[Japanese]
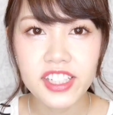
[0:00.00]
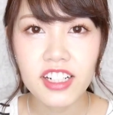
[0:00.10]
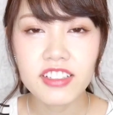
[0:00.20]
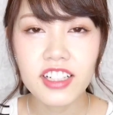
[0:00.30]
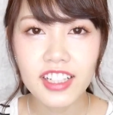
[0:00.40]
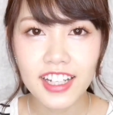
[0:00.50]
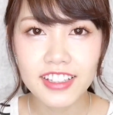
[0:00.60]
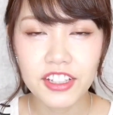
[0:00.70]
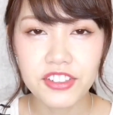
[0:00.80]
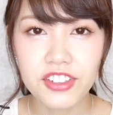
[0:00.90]
歩かないっ
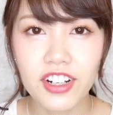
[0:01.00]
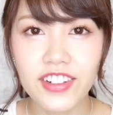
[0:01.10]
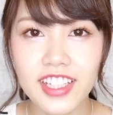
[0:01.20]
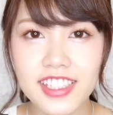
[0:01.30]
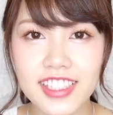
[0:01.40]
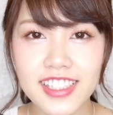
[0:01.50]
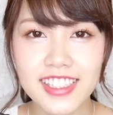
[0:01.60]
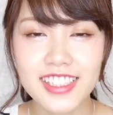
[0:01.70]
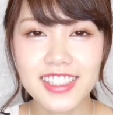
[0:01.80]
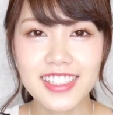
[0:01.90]
ていうのが
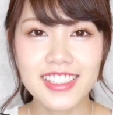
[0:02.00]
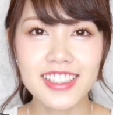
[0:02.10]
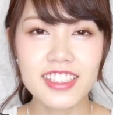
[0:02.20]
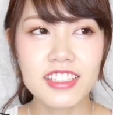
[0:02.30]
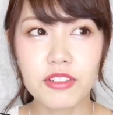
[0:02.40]
私